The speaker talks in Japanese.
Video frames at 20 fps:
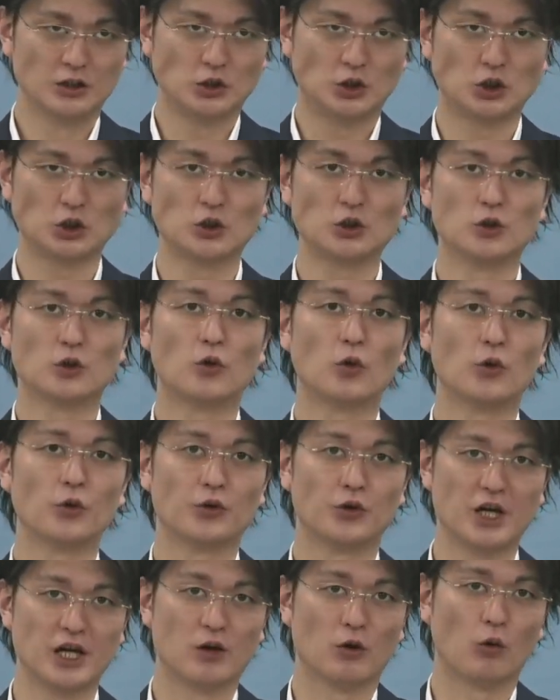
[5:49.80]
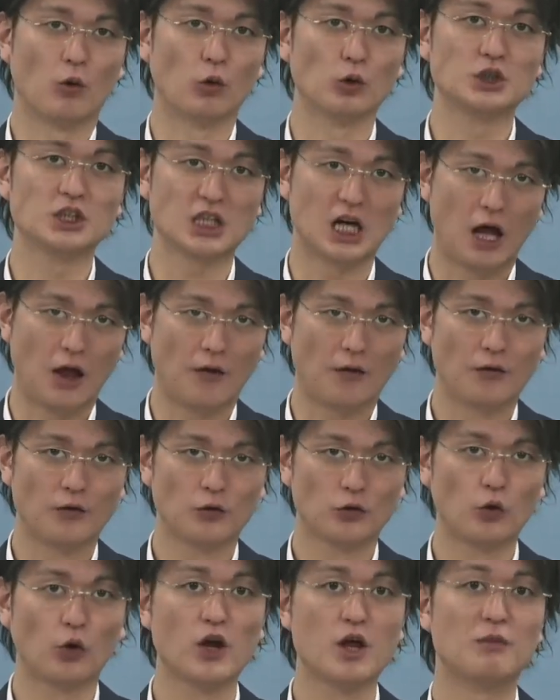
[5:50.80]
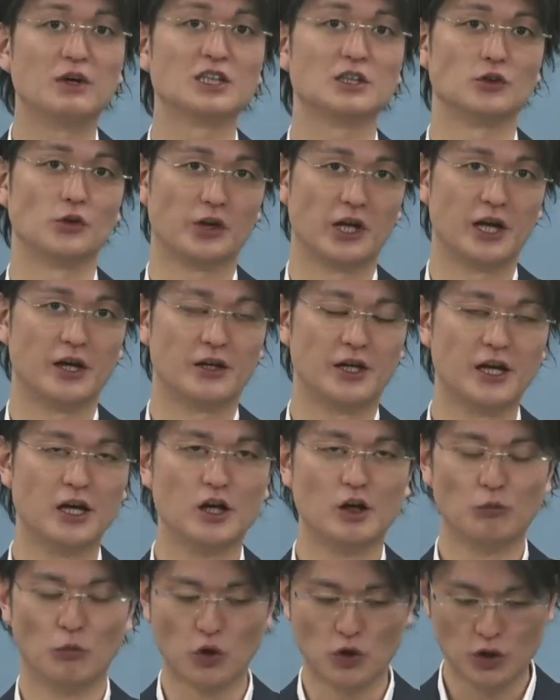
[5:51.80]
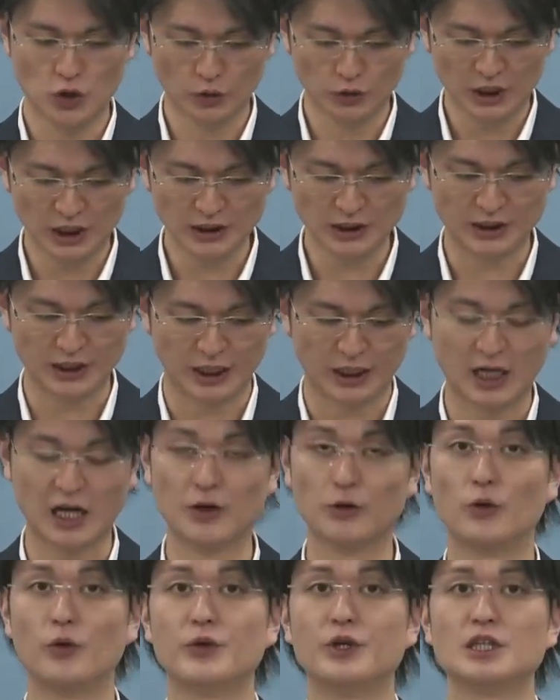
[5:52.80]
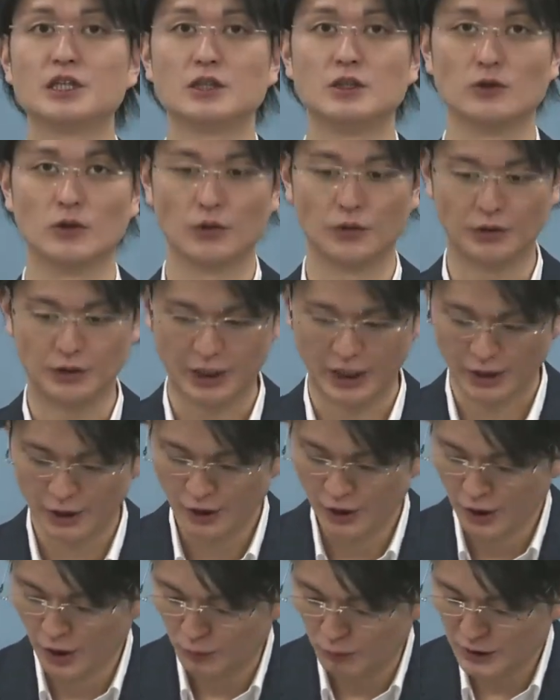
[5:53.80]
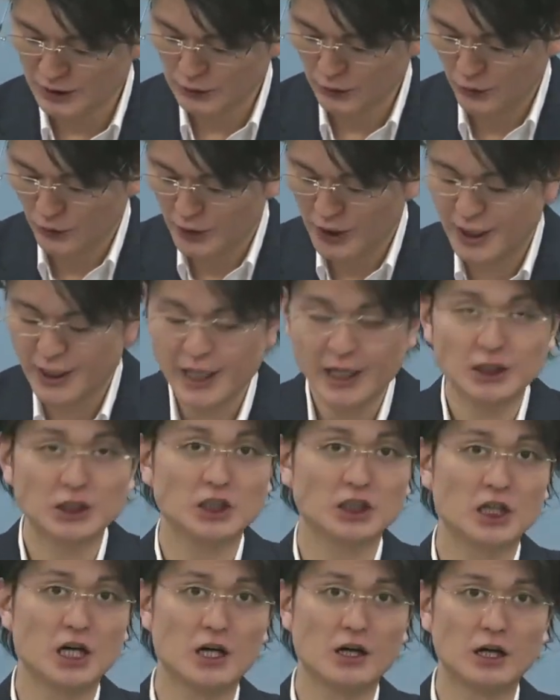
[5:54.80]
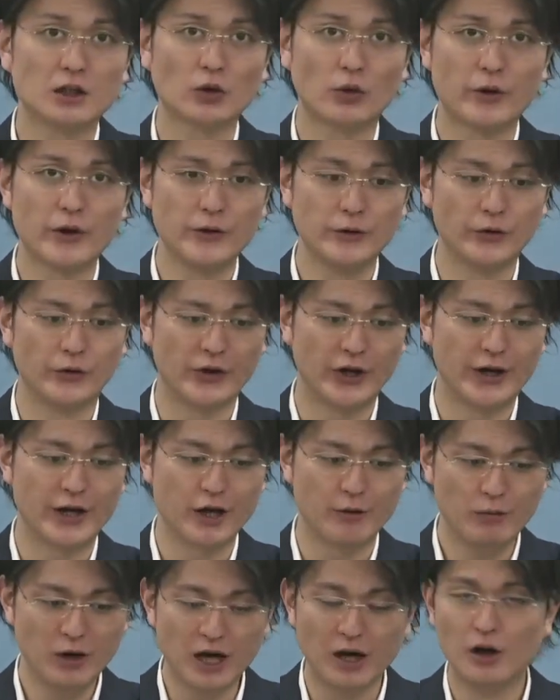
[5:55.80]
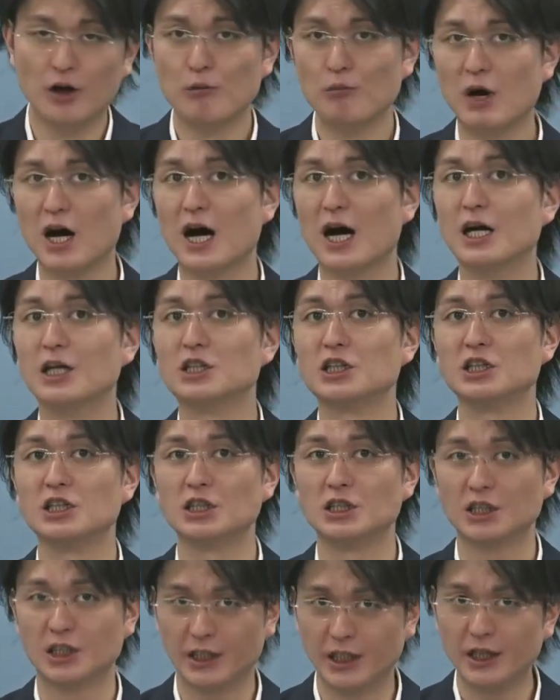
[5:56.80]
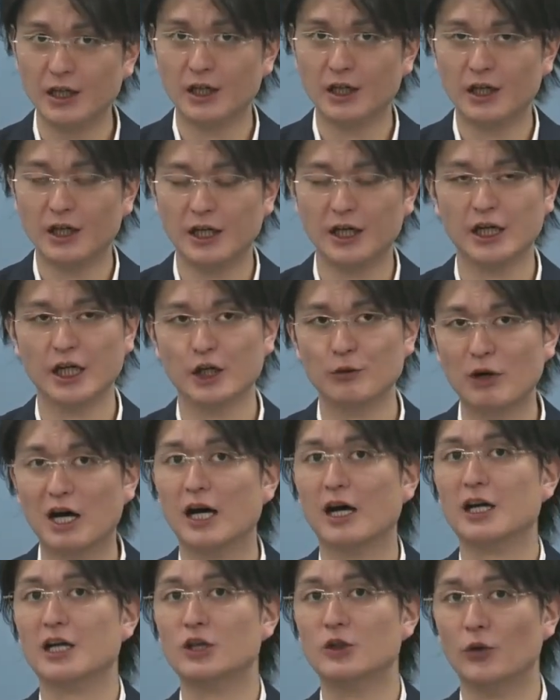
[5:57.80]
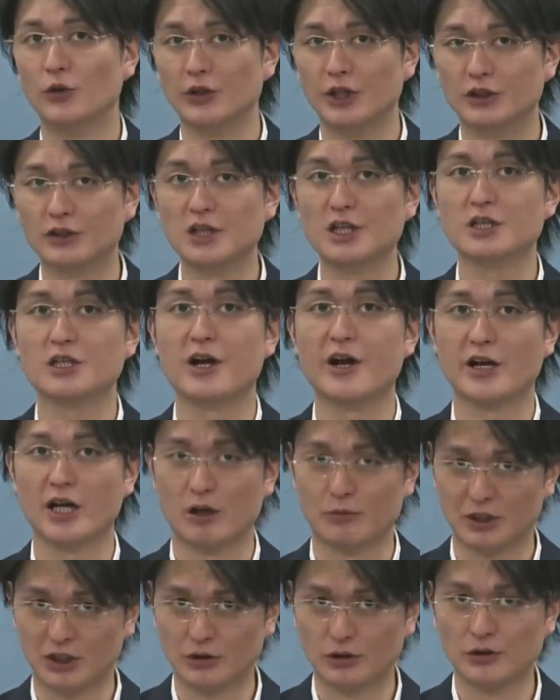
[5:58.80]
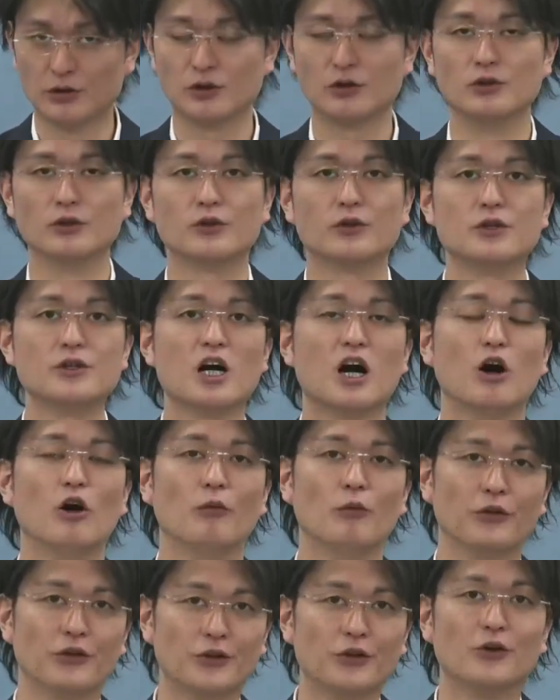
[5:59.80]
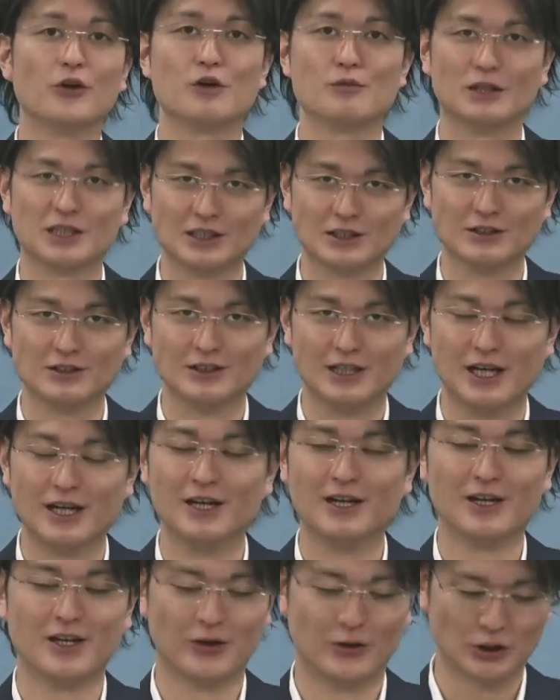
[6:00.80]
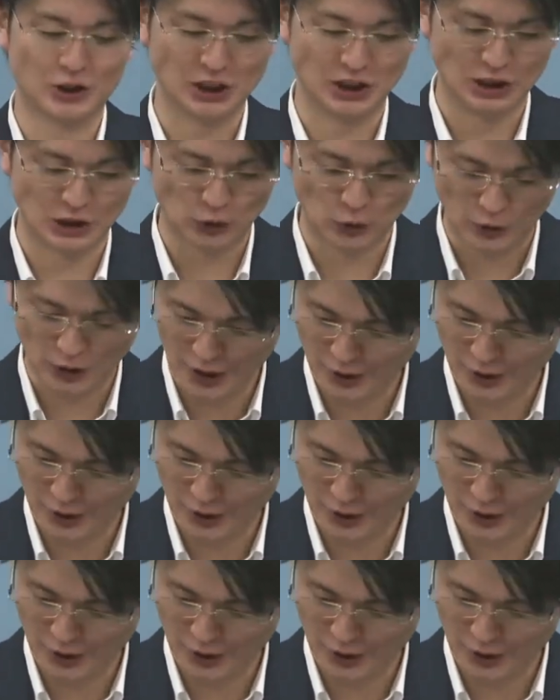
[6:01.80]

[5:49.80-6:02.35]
15.5時間取れますので、ね、目標達成可能ですので、まあそのぐらいね、時間が取れるのであれば、まあ安心してね、えー、まあ挑んでっていただければというふうには思っておりますね。よろしいでしょう